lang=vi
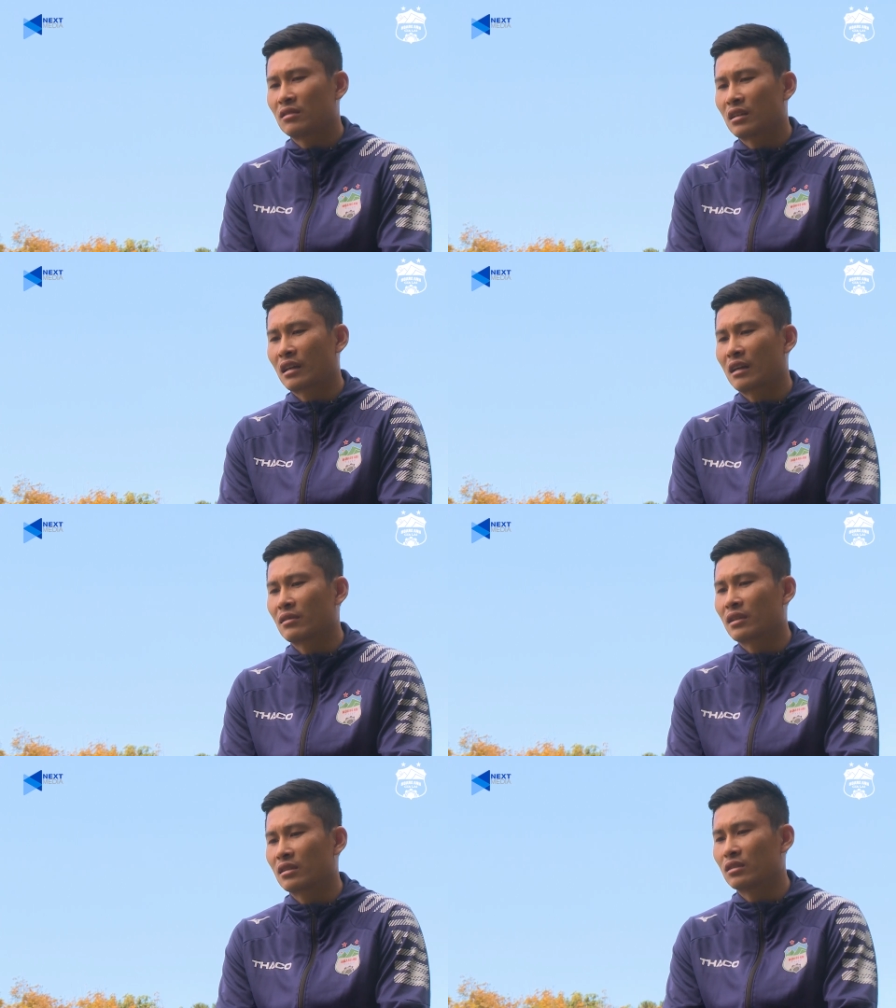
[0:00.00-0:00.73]
và càng
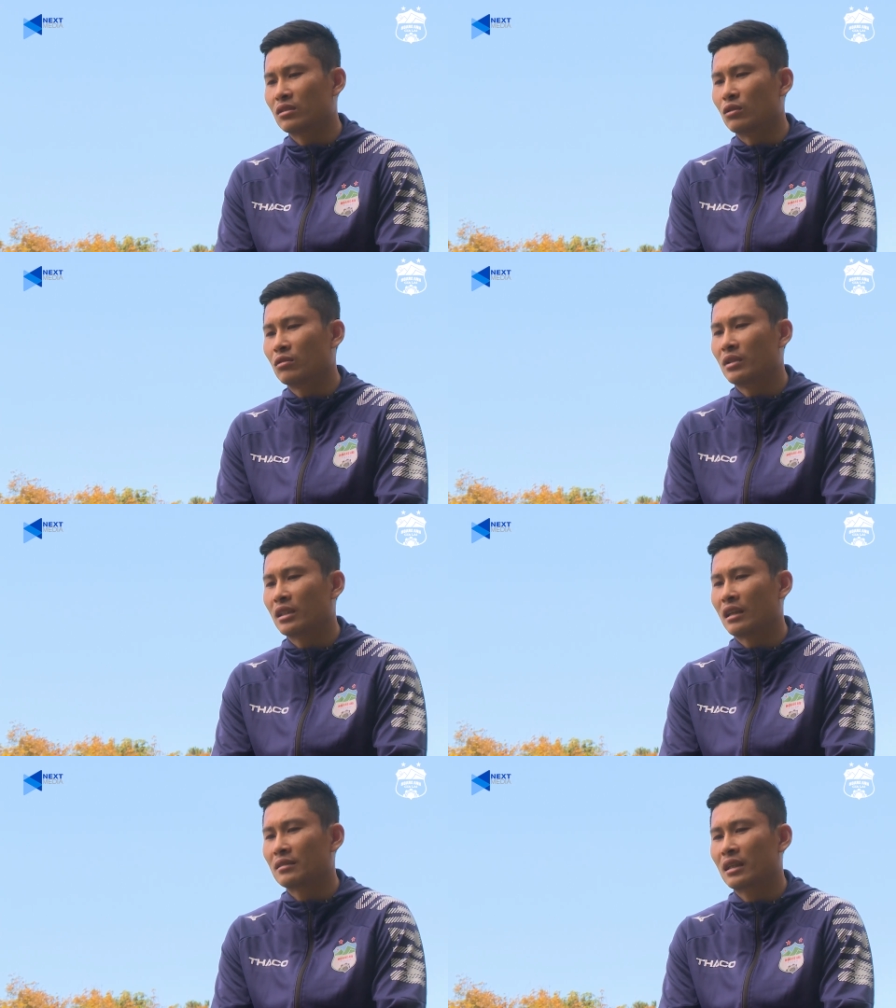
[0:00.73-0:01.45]
phải tự nhủ với mình
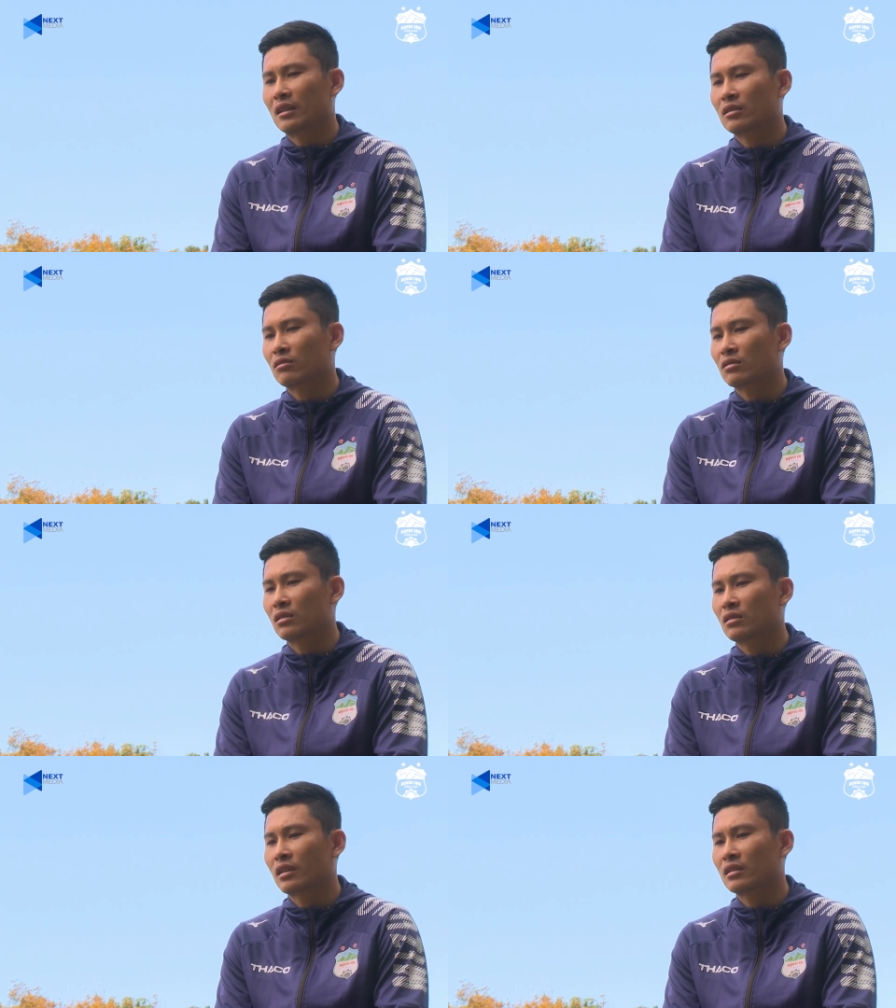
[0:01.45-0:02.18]
làm sao trong
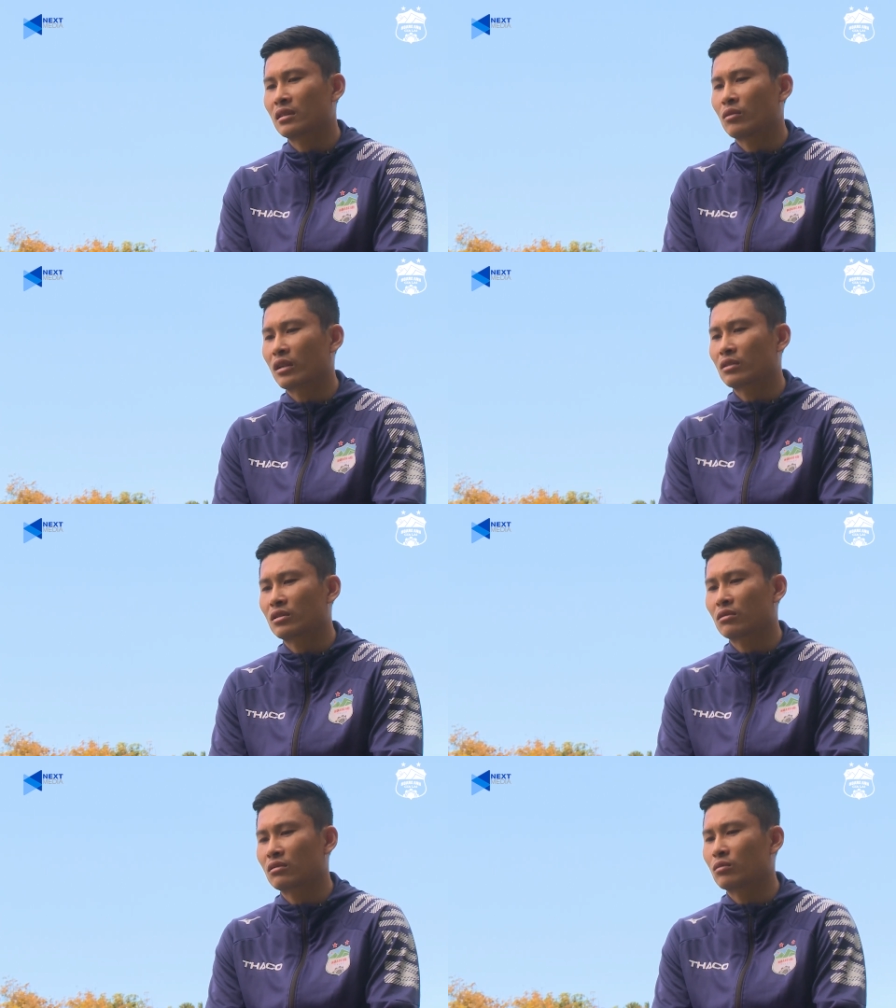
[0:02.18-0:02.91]
từng cách sinh hoạt rồi
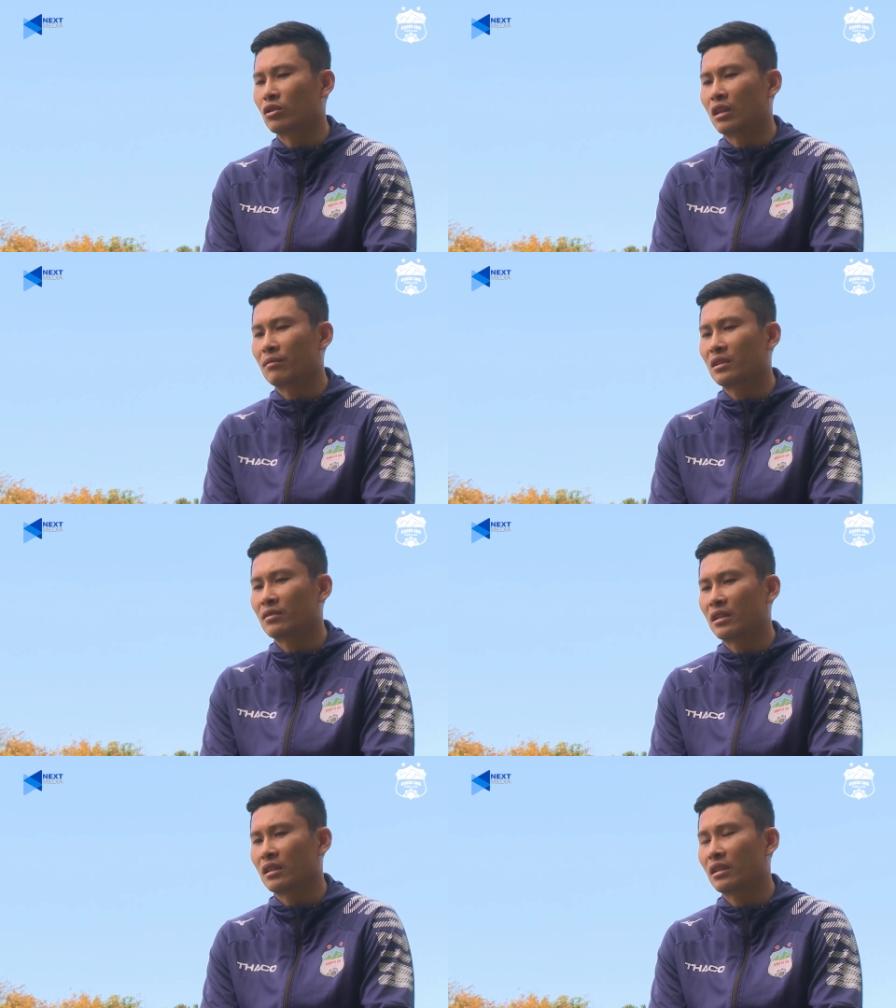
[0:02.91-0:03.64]
trong từng buổi tập mình
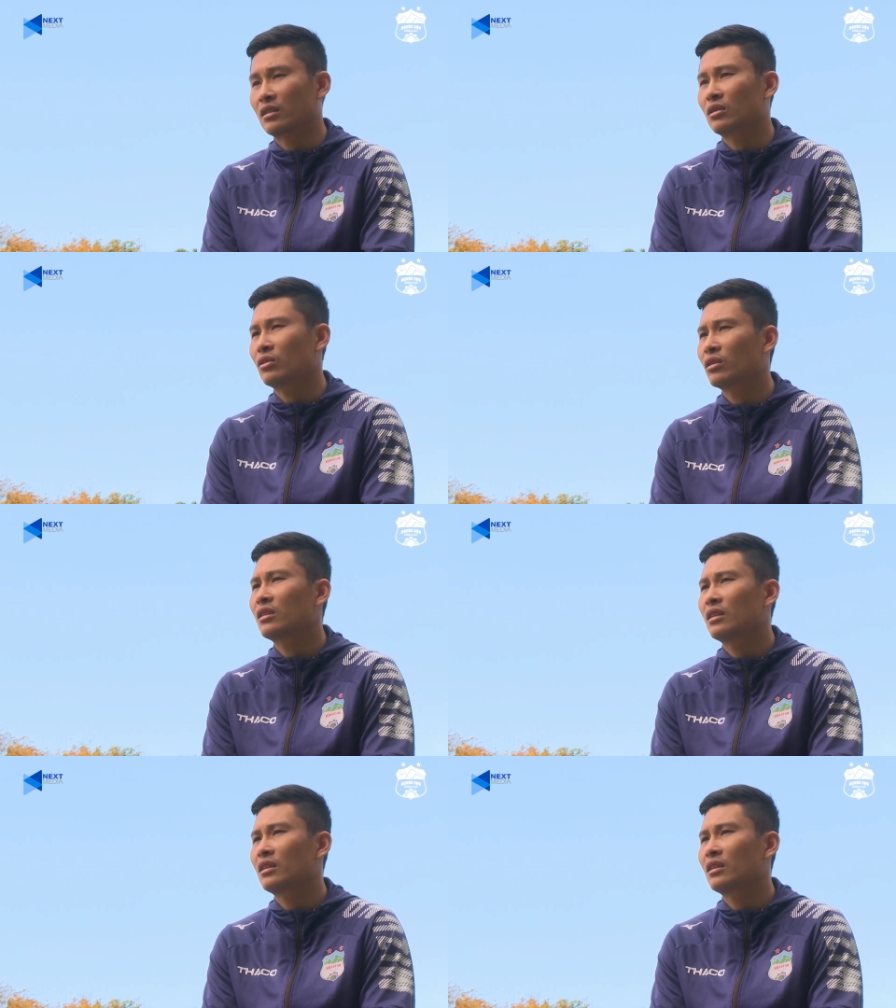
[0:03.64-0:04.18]
phải thể hiện thật tốt